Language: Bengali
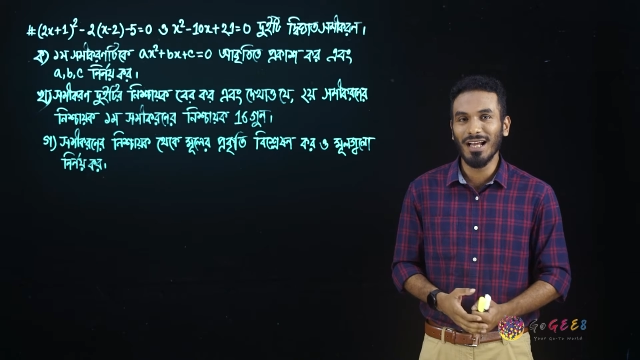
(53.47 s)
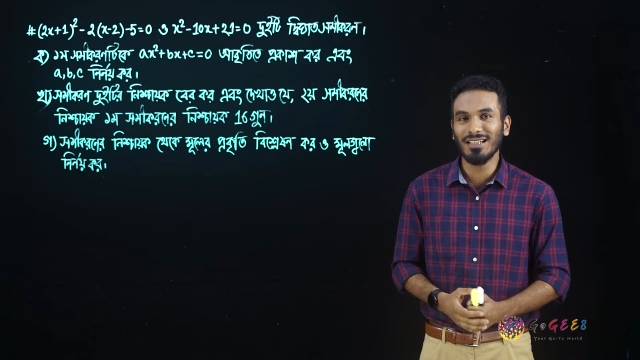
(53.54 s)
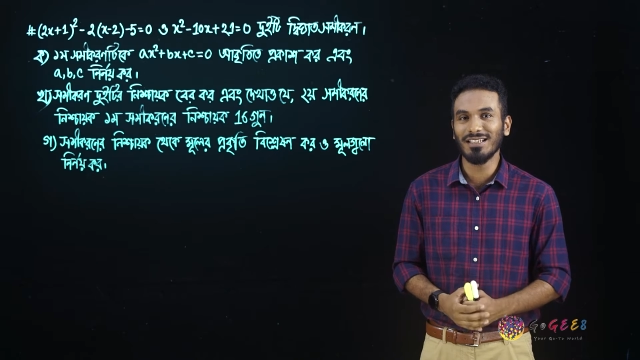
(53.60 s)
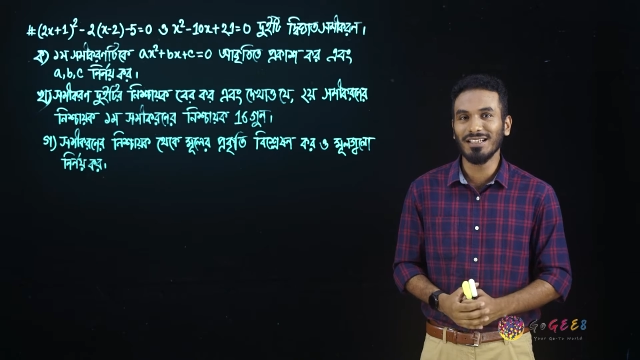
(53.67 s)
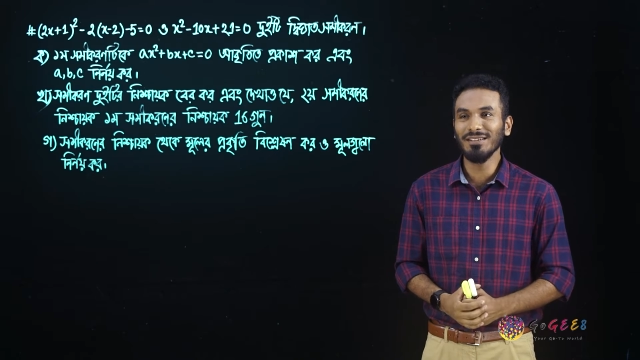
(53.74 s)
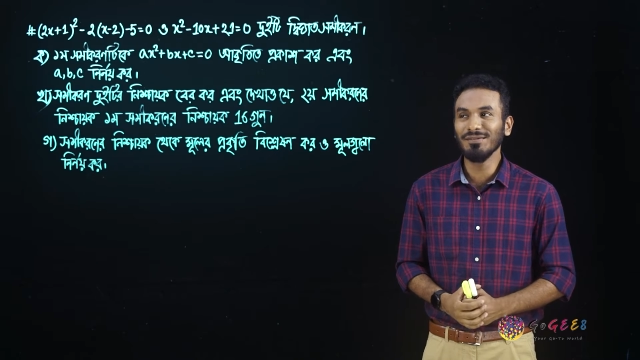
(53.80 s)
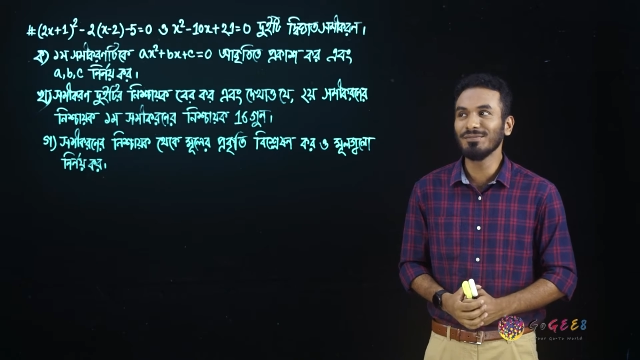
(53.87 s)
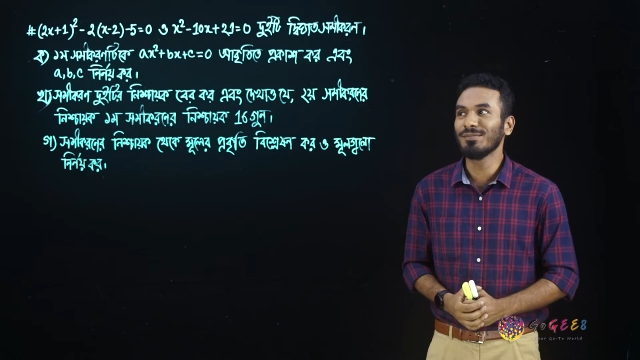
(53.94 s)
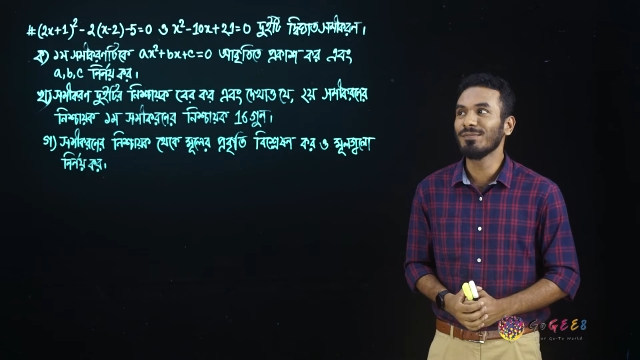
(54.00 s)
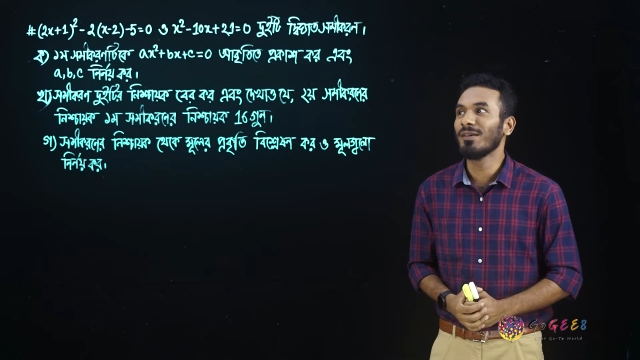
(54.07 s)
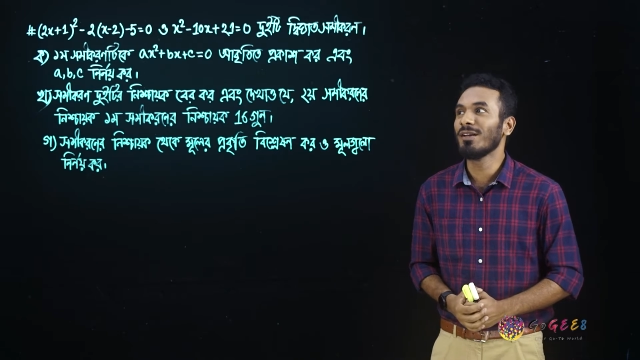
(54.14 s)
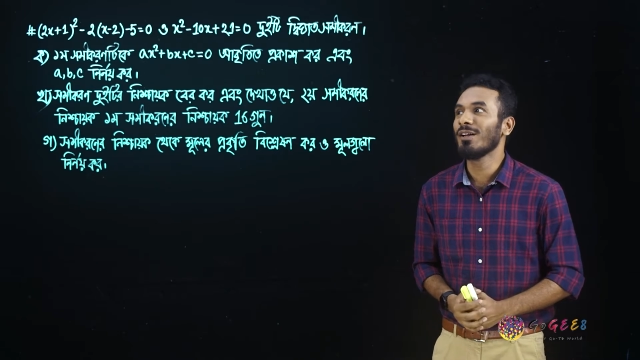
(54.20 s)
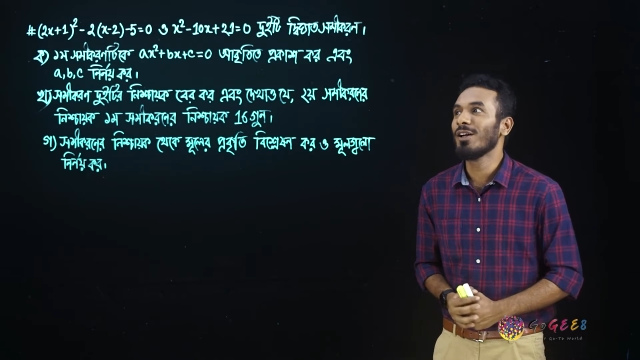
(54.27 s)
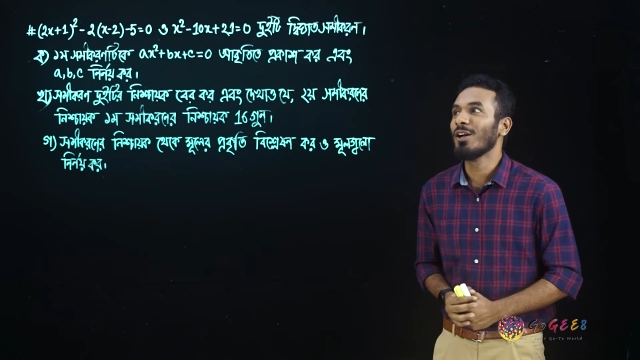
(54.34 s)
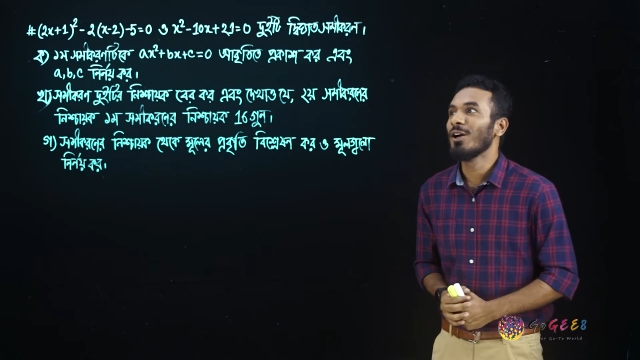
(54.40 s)
আছে
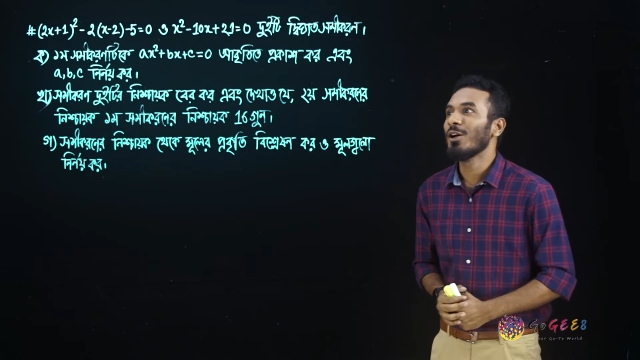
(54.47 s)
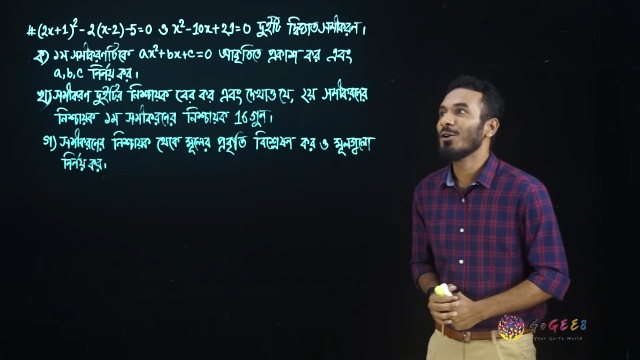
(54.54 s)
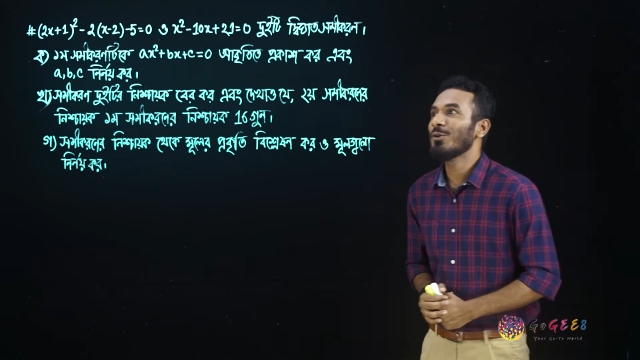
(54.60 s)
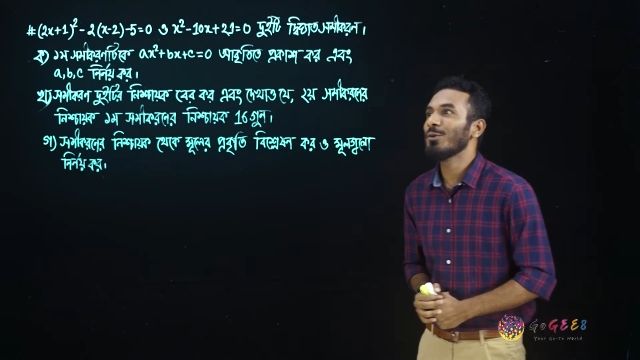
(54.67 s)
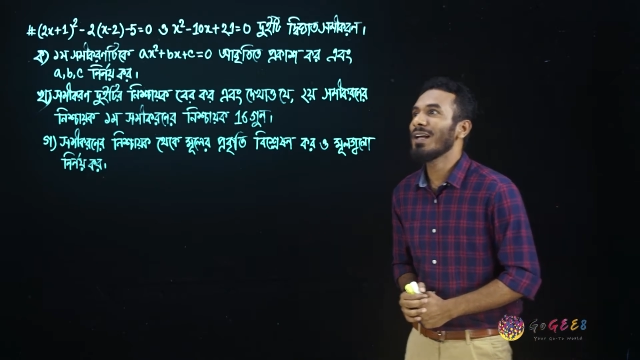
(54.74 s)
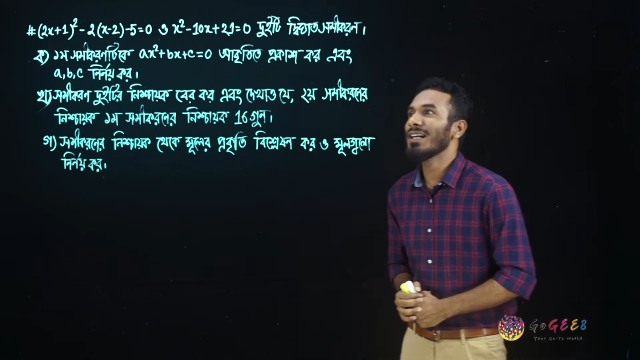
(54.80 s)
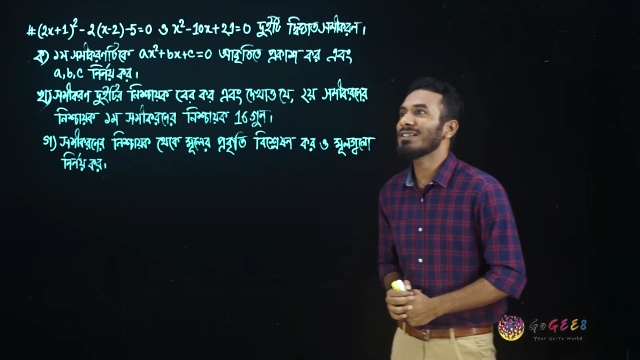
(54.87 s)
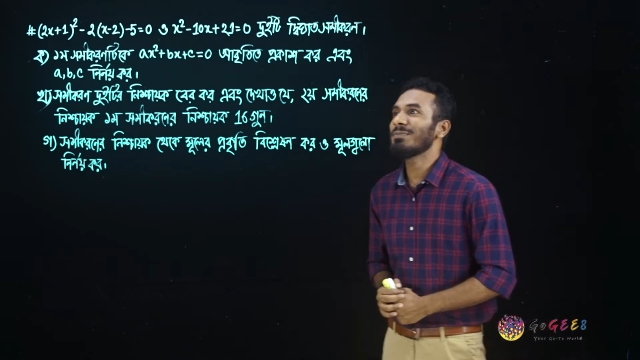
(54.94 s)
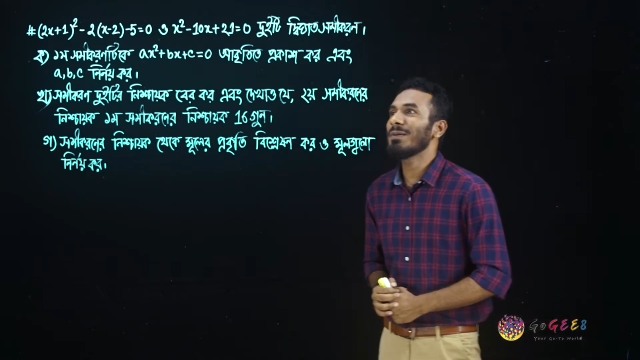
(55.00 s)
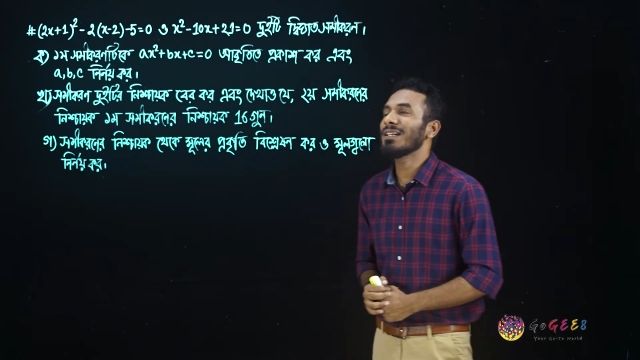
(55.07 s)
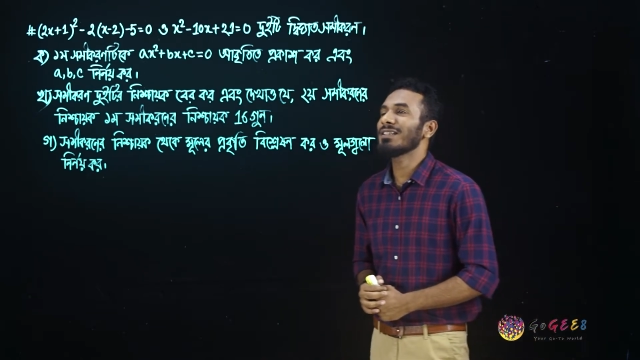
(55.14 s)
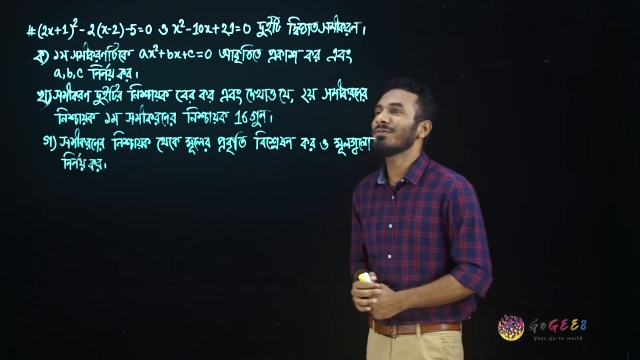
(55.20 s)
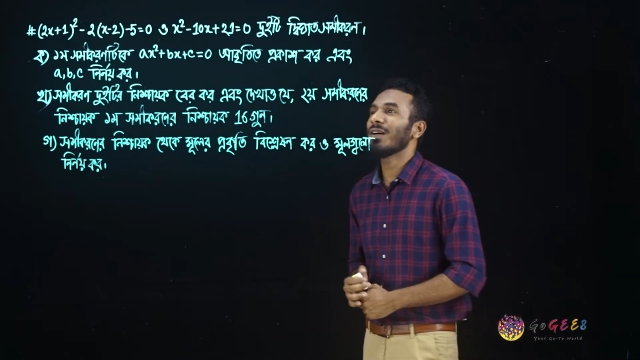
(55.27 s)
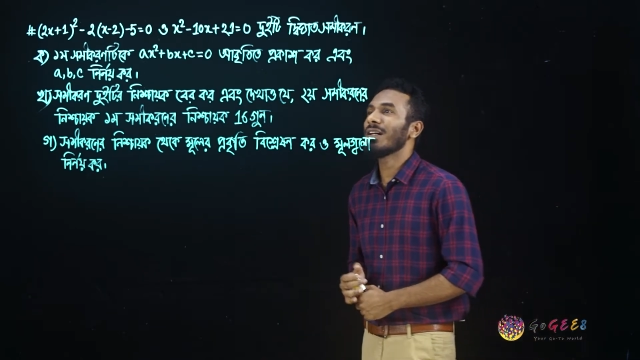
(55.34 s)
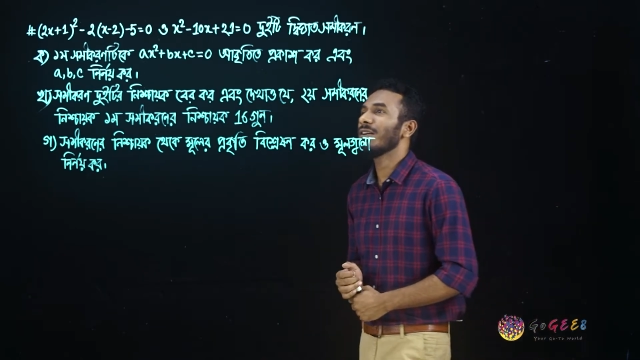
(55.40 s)
টু এক্স
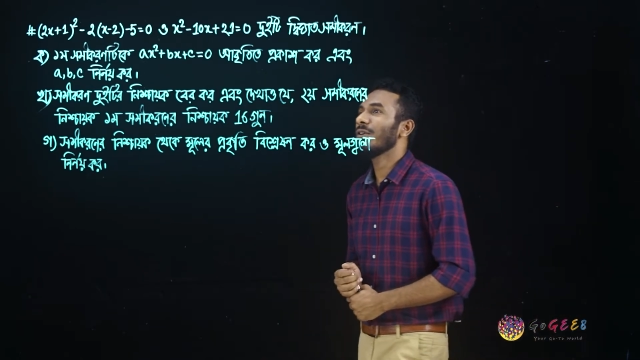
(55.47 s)
প্লাস ওয়ান